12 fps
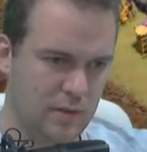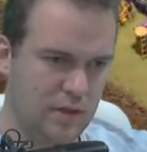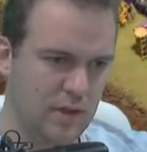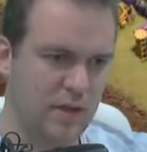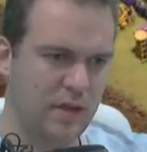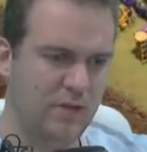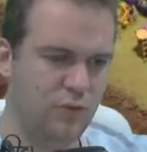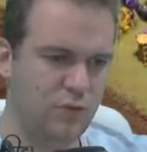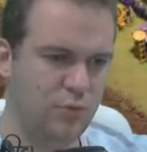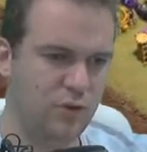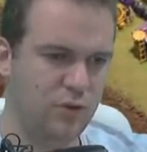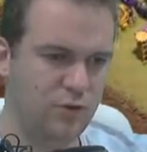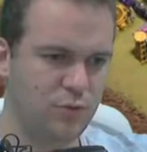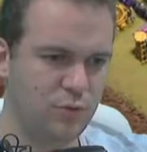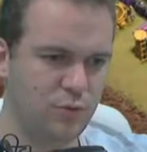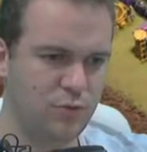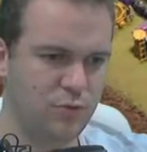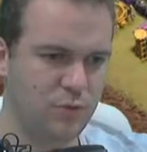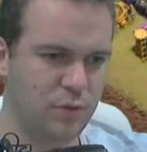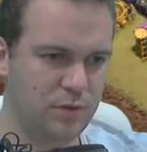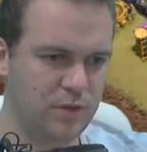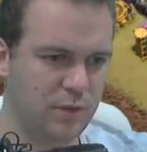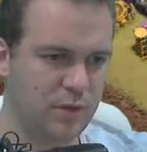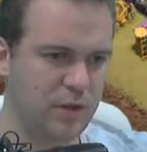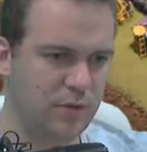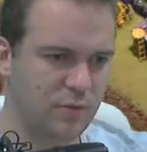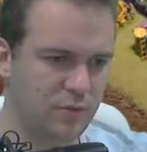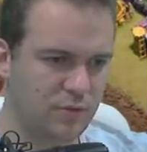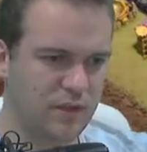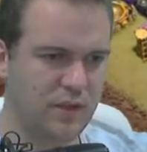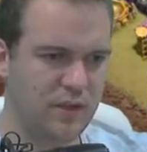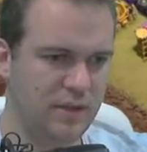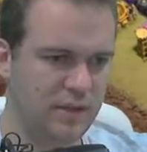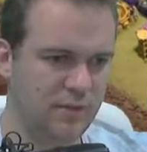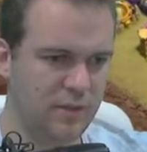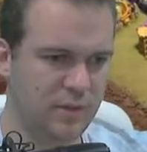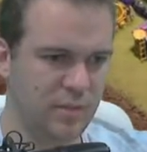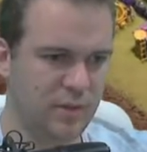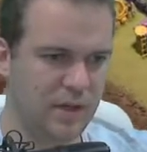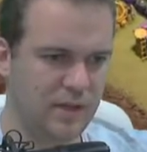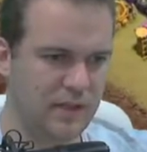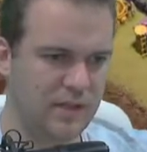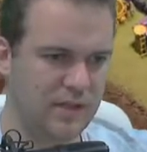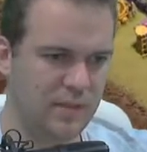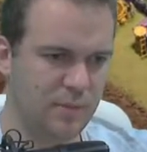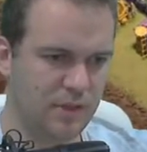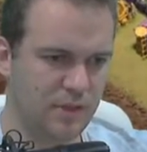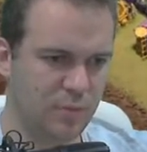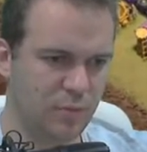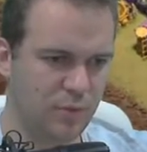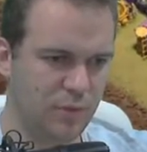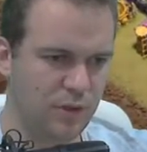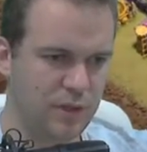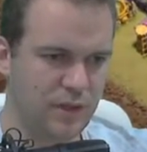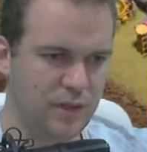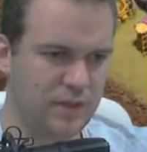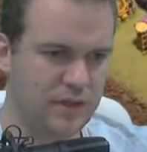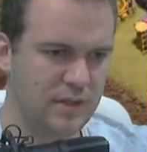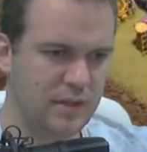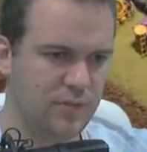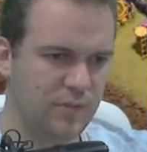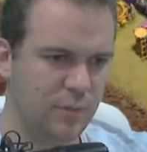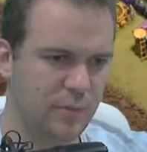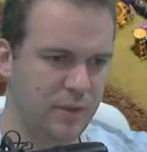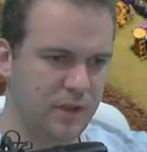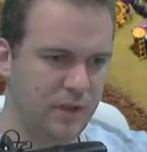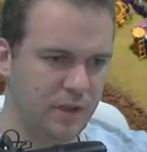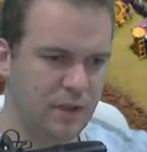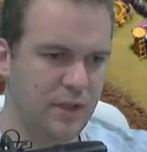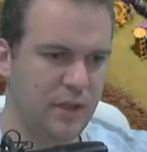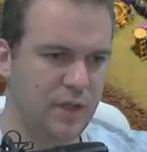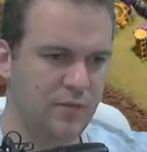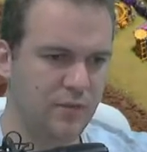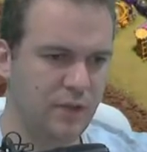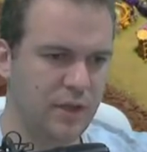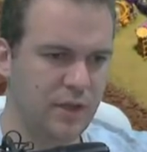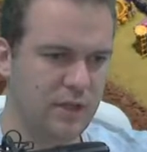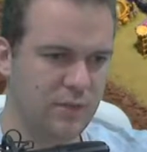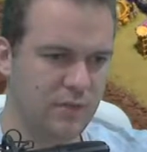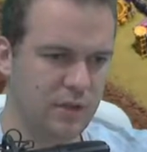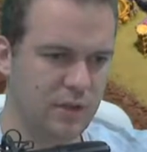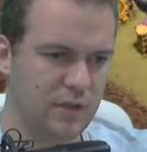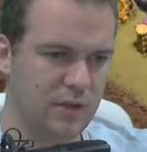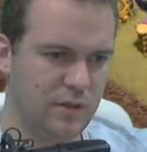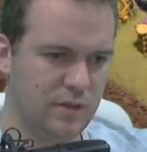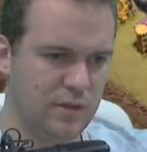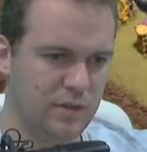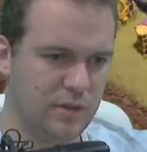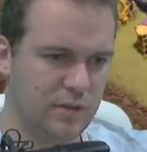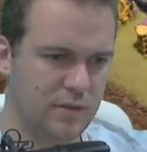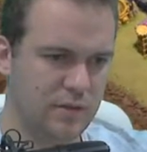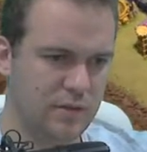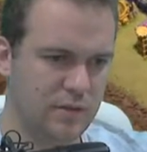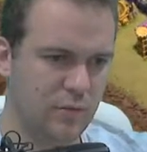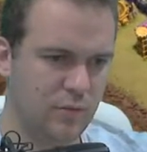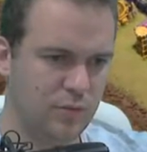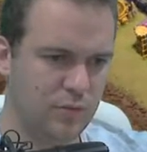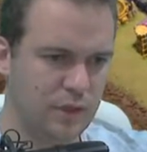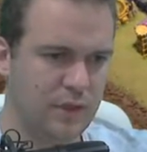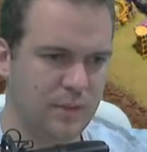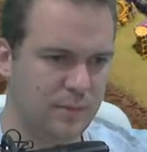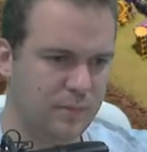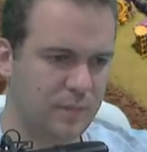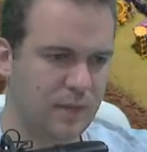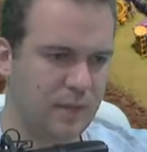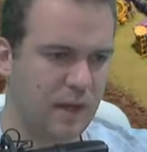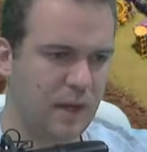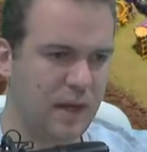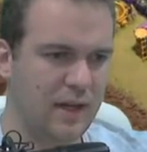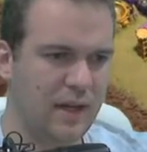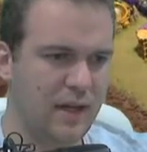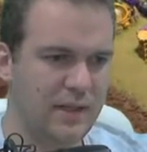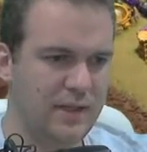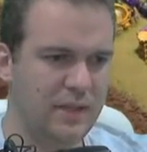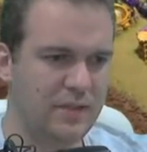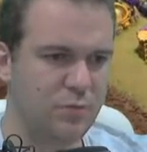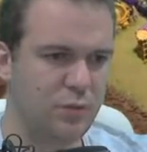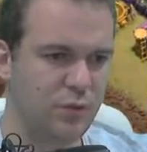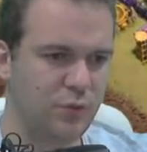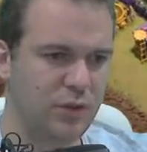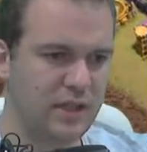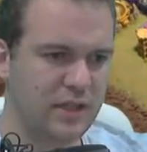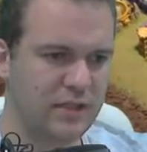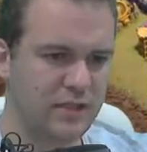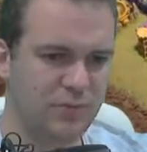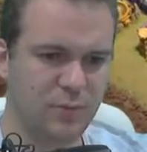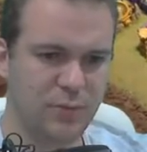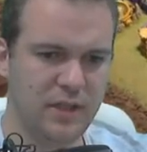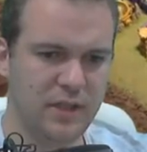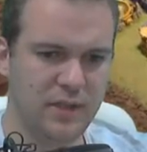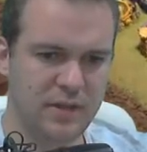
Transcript: Allez, du soin, du soin, du soin parce que là on se fait défoncer par l'archix et par des bombes. Qu'est-ce qu'ils font mes PK Ils vont aller... Ouais, c'est bon. Allez, l'Arkix plutôt les gars, s'il vous plaît.